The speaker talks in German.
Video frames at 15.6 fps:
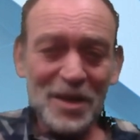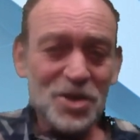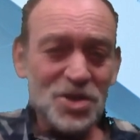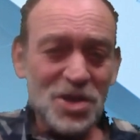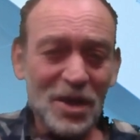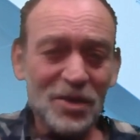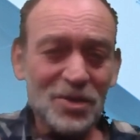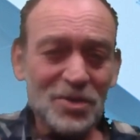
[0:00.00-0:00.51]

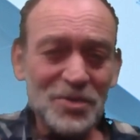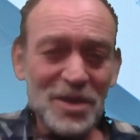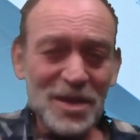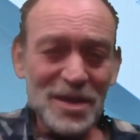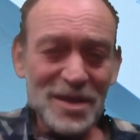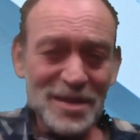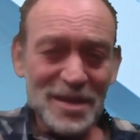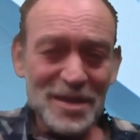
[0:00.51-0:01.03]
Schauen wir
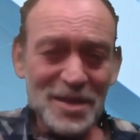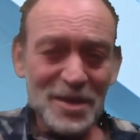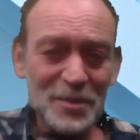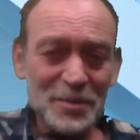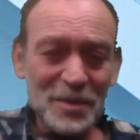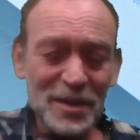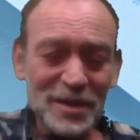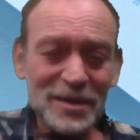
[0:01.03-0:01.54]
uns deshalb
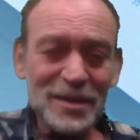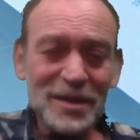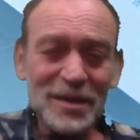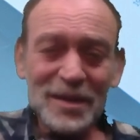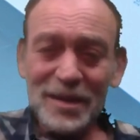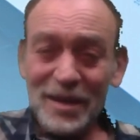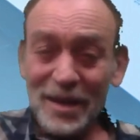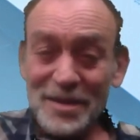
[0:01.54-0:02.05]
mal
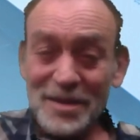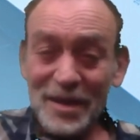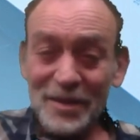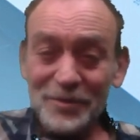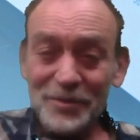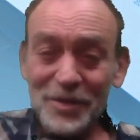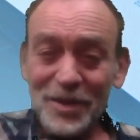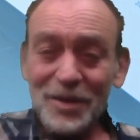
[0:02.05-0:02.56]
ganz
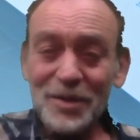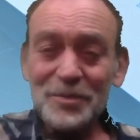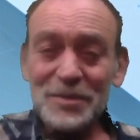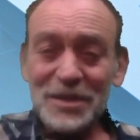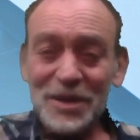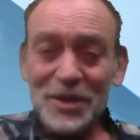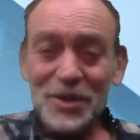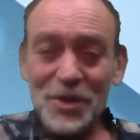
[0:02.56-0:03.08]
einfach
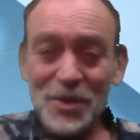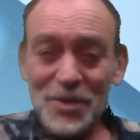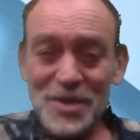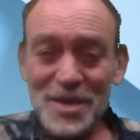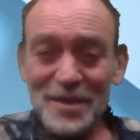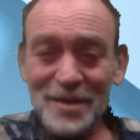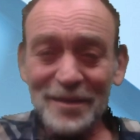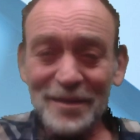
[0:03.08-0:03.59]
die
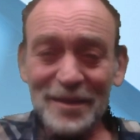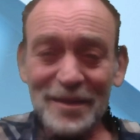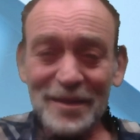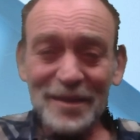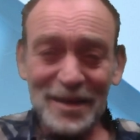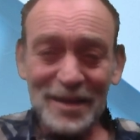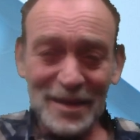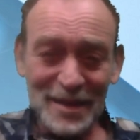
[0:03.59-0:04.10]
Kosten
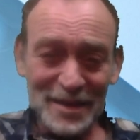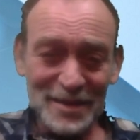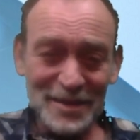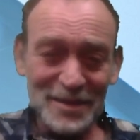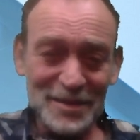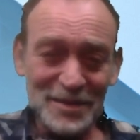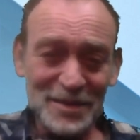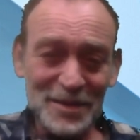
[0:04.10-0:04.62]

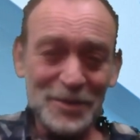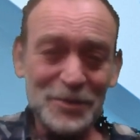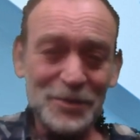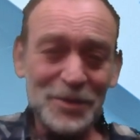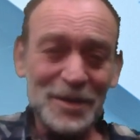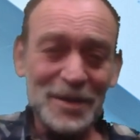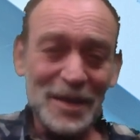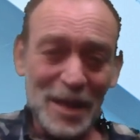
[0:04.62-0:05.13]
alleine
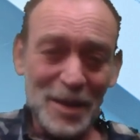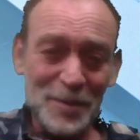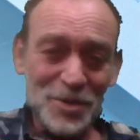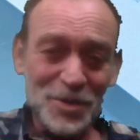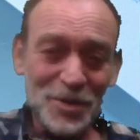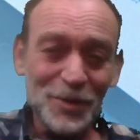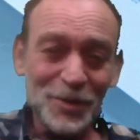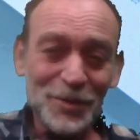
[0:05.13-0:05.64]
für
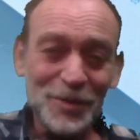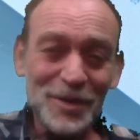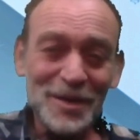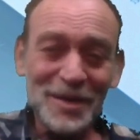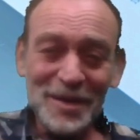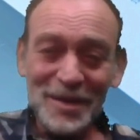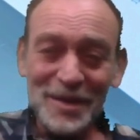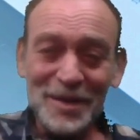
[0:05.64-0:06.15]
Treibstoffe
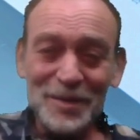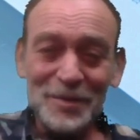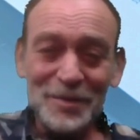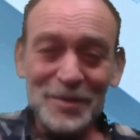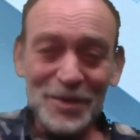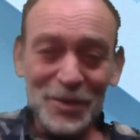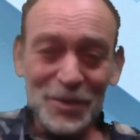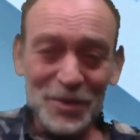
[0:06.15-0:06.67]

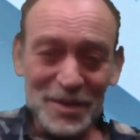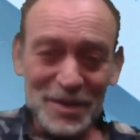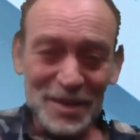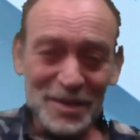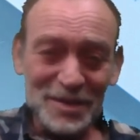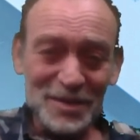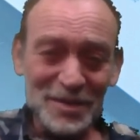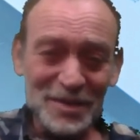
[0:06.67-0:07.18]
in
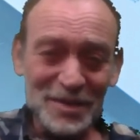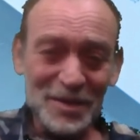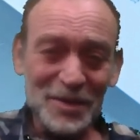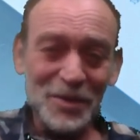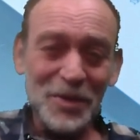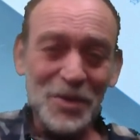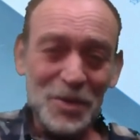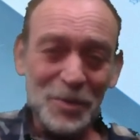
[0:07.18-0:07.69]
unseren
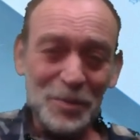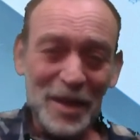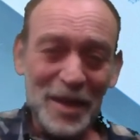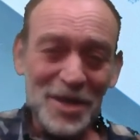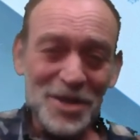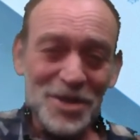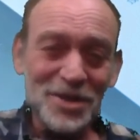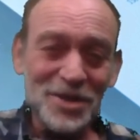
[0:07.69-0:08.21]

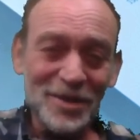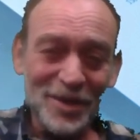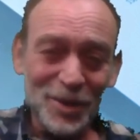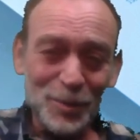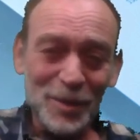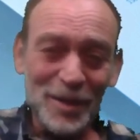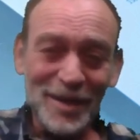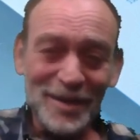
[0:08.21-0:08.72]
europäischen
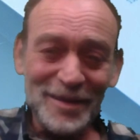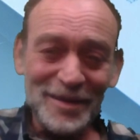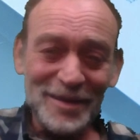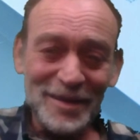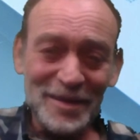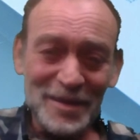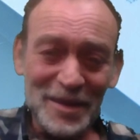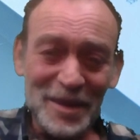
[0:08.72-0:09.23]

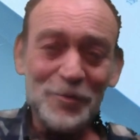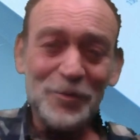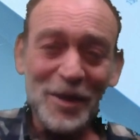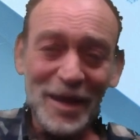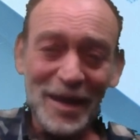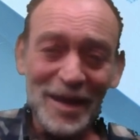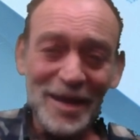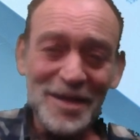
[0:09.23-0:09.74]
Nachbarländern im
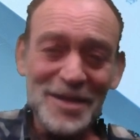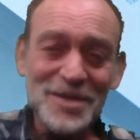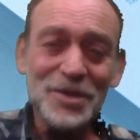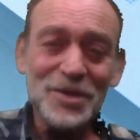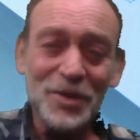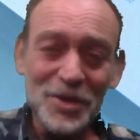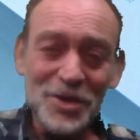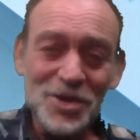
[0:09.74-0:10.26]
Vergleich zu
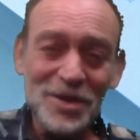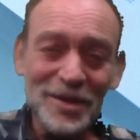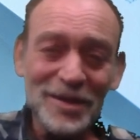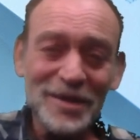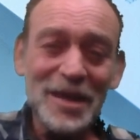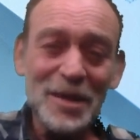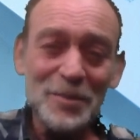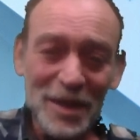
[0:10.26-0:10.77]

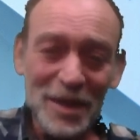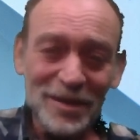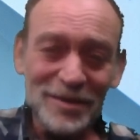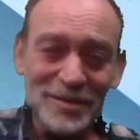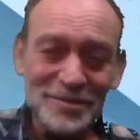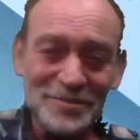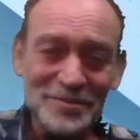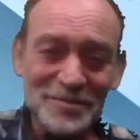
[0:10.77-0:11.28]
Deutschland einmal an.